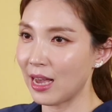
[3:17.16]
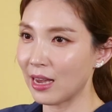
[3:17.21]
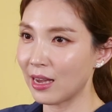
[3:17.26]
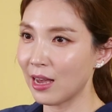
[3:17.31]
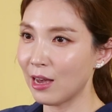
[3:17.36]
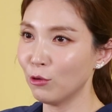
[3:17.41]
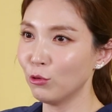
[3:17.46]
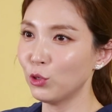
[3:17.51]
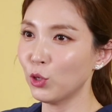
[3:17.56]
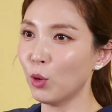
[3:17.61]

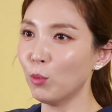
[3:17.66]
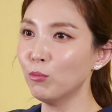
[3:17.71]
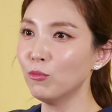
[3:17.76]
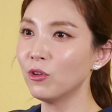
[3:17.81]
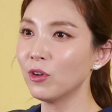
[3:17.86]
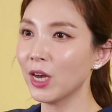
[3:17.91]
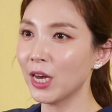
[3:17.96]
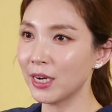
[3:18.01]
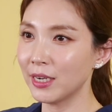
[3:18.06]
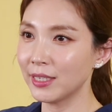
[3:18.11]
가까운
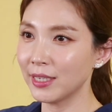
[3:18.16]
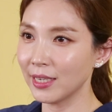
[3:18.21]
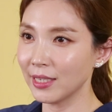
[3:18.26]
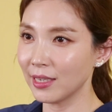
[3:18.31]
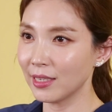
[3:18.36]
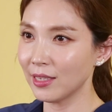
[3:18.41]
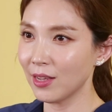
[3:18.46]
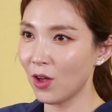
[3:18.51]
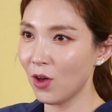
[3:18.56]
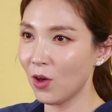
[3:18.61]
전문가를
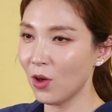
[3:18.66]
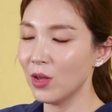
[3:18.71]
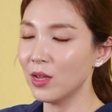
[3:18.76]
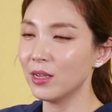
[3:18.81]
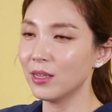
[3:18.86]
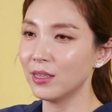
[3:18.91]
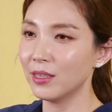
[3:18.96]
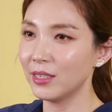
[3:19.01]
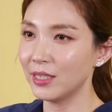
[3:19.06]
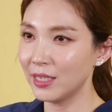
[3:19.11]
찾아서
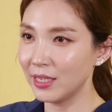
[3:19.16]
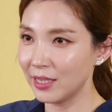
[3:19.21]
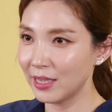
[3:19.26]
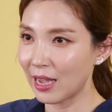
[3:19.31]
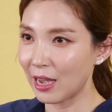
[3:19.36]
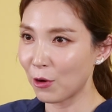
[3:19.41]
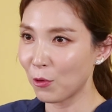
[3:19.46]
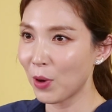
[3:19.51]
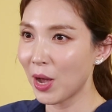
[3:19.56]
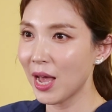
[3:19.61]

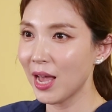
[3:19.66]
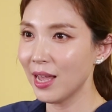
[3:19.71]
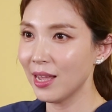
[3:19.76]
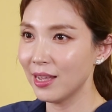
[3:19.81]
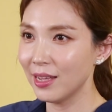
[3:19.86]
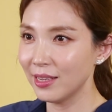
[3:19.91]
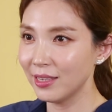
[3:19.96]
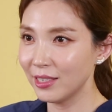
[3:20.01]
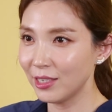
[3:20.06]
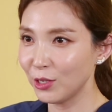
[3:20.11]

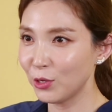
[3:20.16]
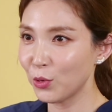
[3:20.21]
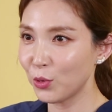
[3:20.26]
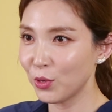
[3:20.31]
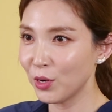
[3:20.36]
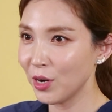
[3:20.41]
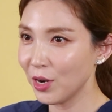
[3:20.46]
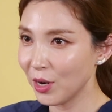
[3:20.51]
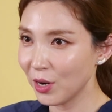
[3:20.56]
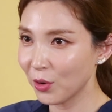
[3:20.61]
진단과
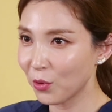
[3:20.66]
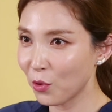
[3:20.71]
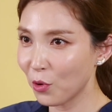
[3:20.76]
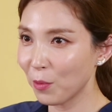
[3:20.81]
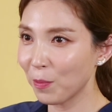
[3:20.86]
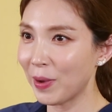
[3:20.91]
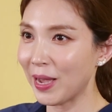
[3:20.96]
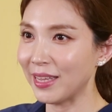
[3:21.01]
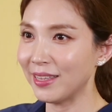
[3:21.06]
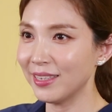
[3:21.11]
치료를
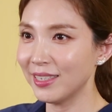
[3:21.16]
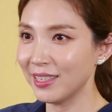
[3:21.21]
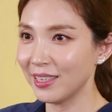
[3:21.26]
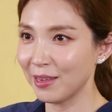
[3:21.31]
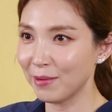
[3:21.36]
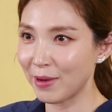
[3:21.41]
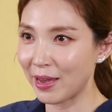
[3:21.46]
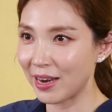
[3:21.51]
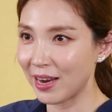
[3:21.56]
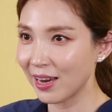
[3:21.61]
꼭
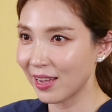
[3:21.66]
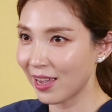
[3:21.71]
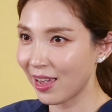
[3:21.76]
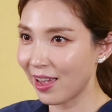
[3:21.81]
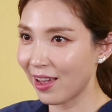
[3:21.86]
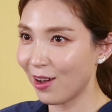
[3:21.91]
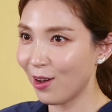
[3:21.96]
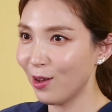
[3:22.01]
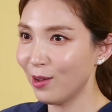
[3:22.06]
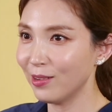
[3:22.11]
받으시길
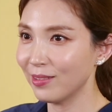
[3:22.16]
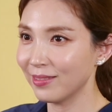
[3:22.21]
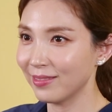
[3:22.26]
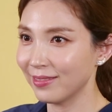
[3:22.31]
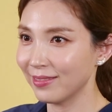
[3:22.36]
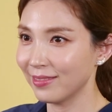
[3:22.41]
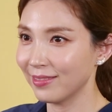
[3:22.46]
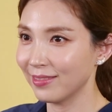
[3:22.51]
바랄게요.